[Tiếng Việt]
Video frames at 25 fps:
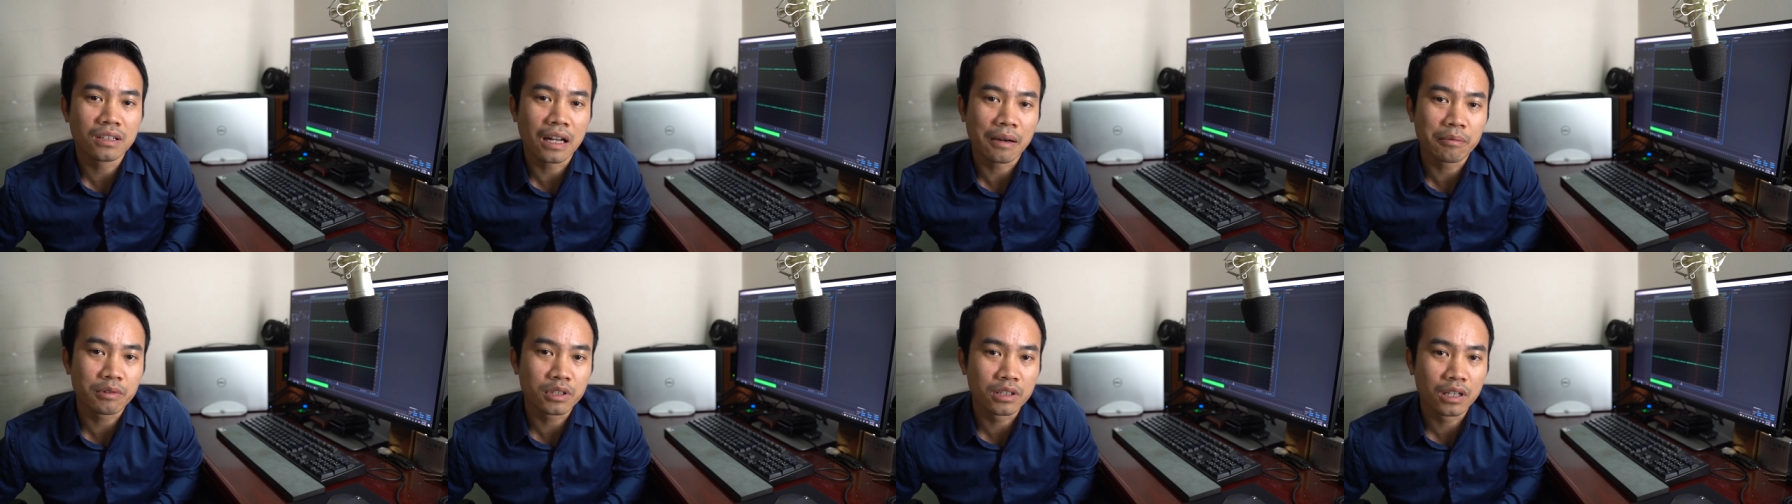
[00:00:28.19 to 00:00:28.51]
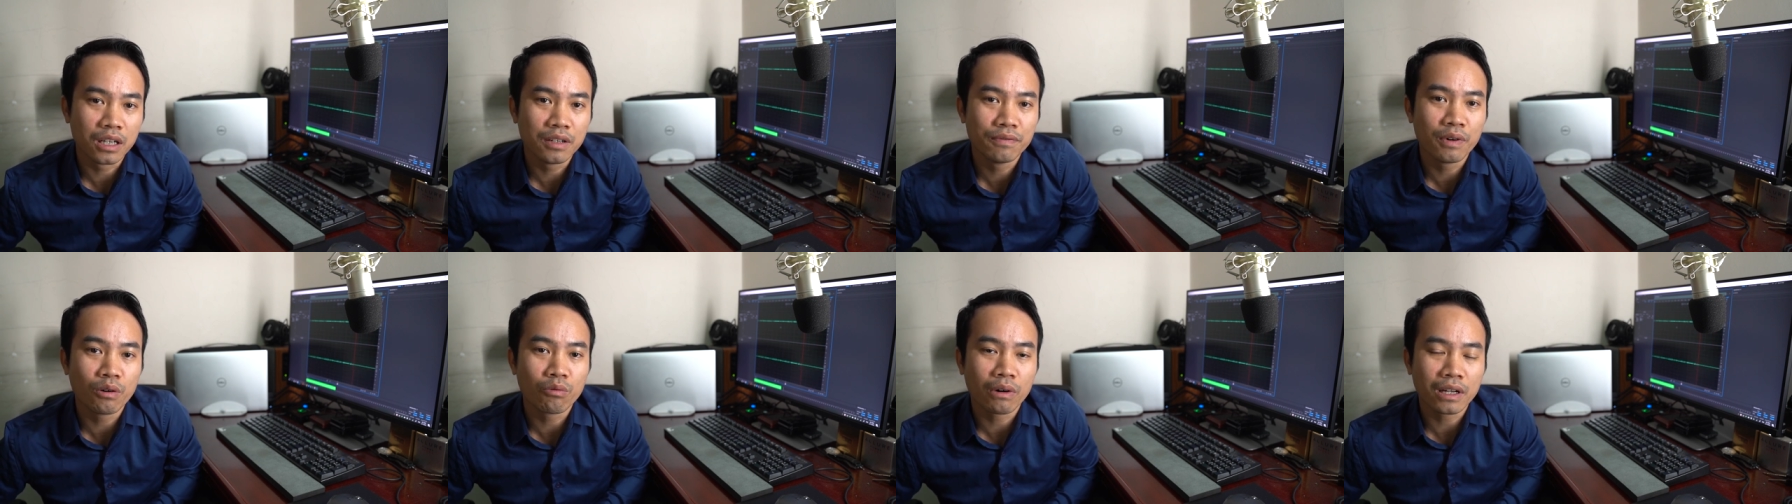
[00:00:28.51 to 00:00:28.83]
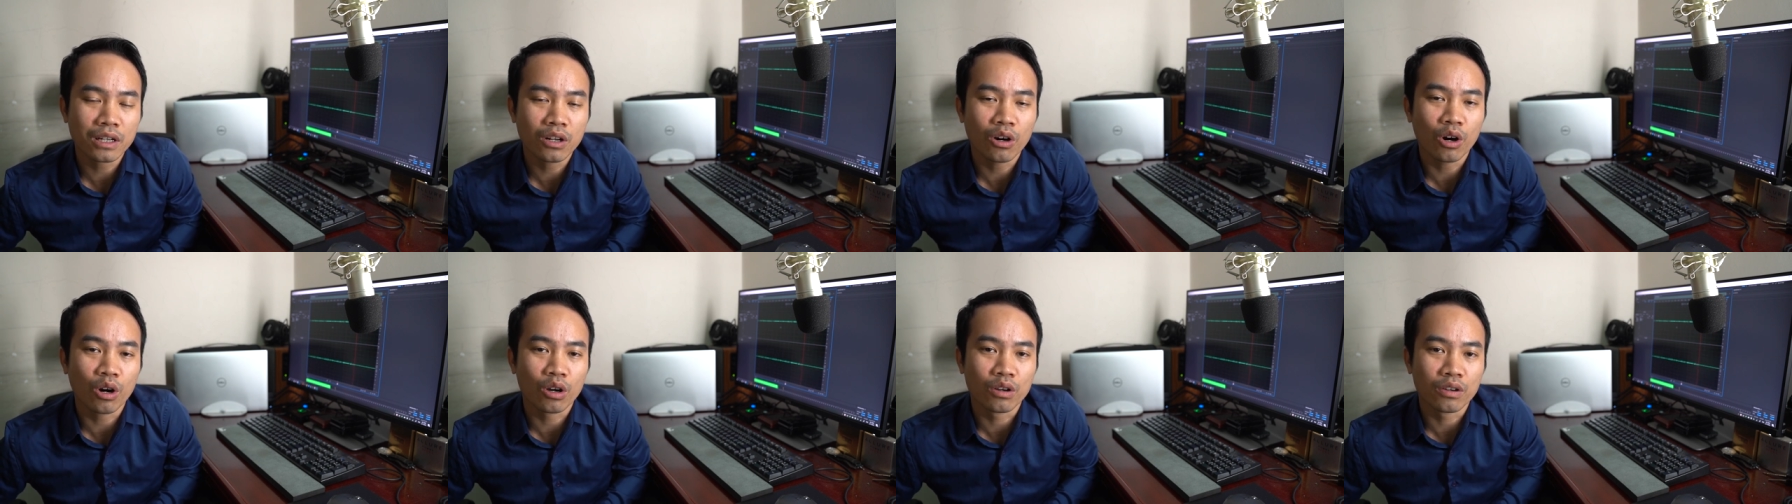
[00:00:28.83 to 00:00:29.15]
đám cưới phong
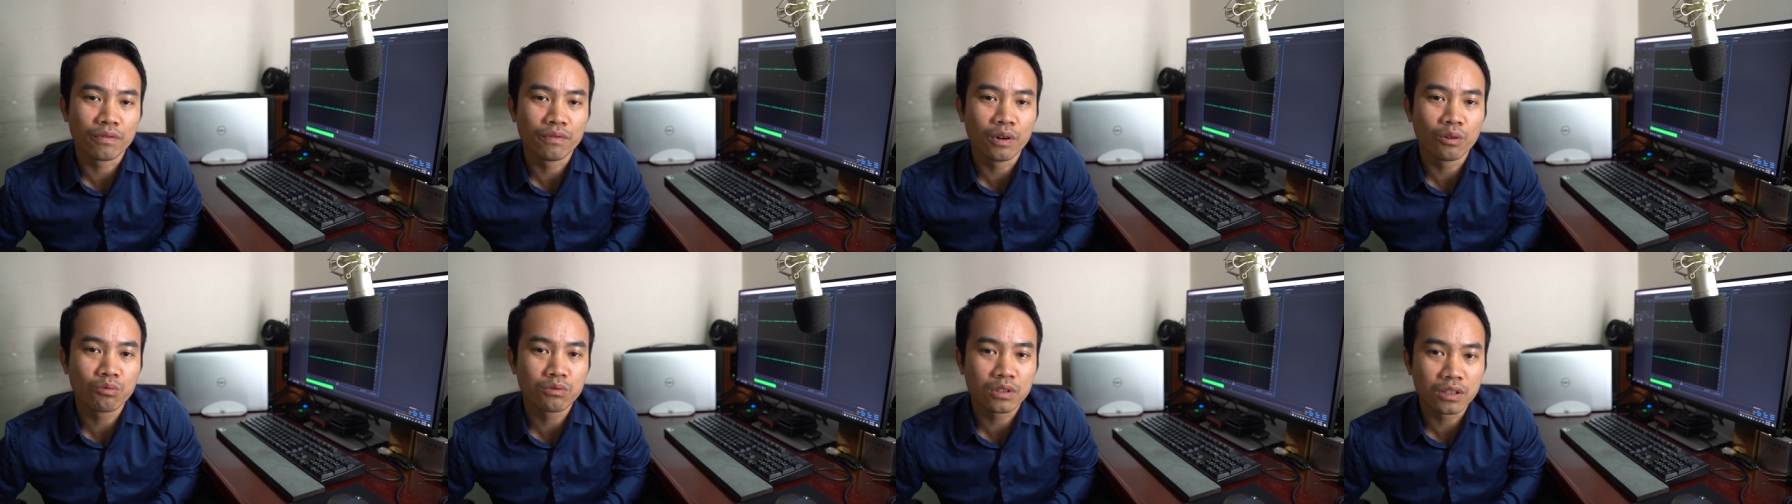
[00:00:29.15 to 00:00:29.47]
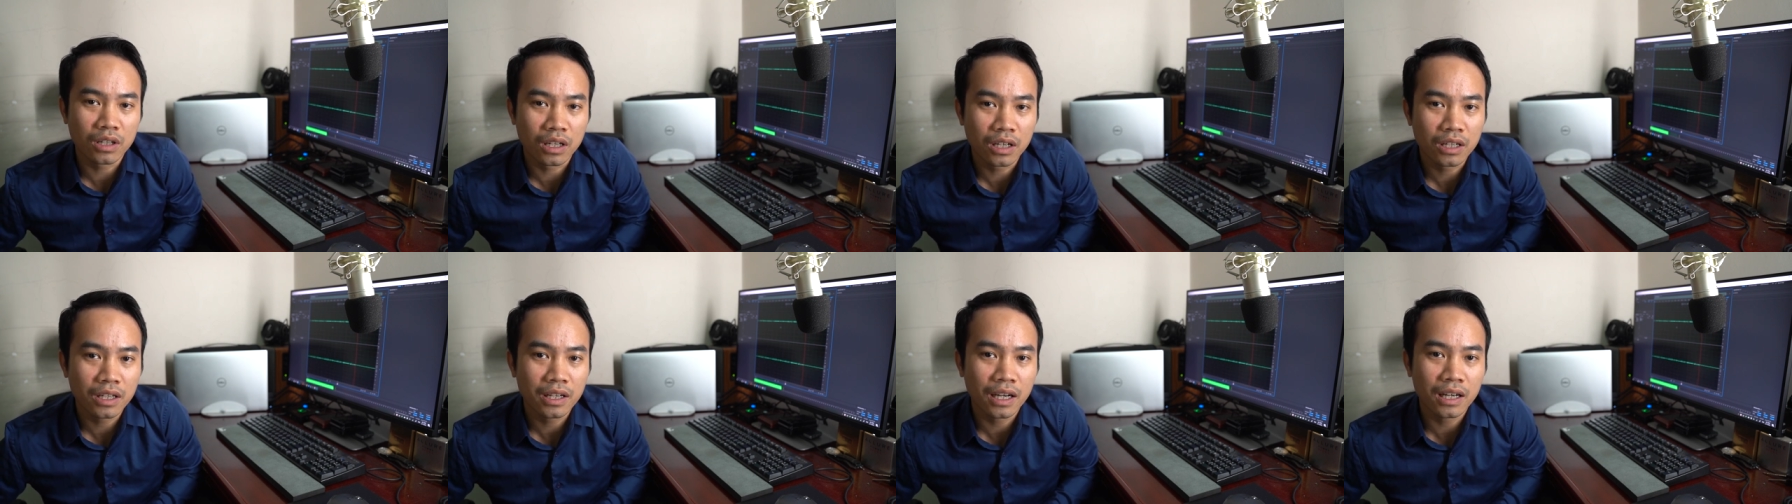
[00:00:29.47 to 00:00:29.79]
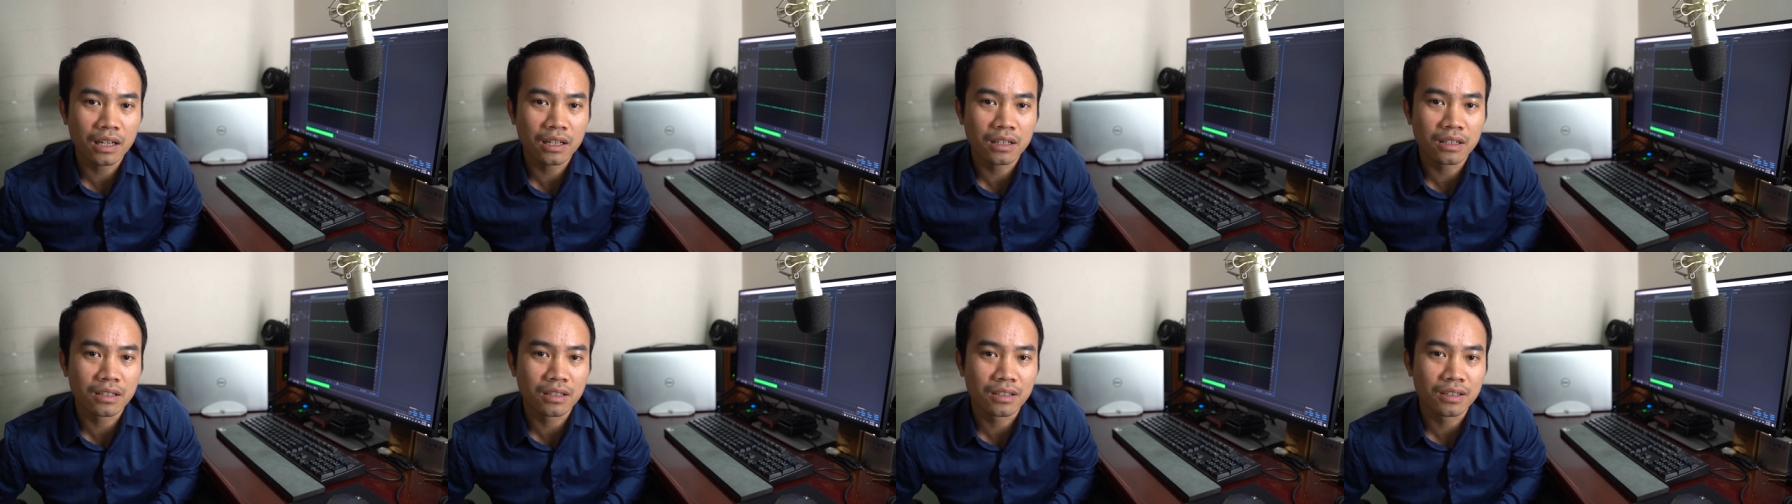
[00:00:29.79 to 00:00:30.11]
ăn hỏi phong cưới
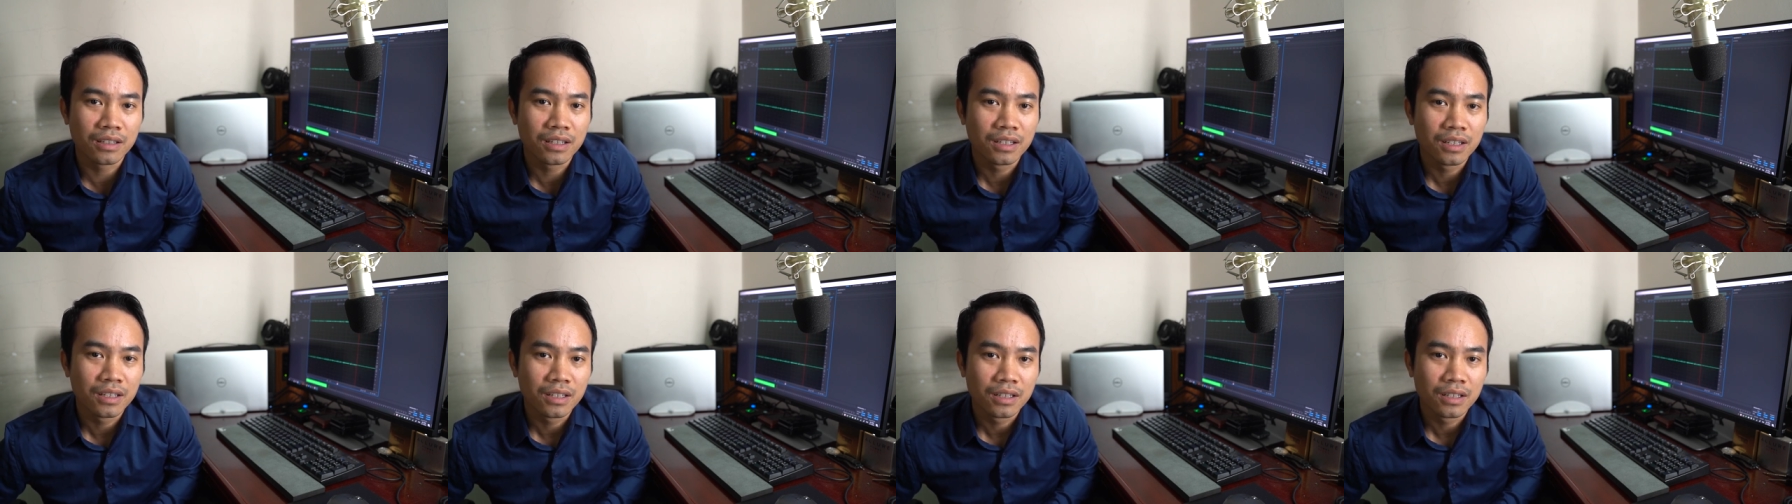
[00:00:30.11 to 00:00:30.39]
hay là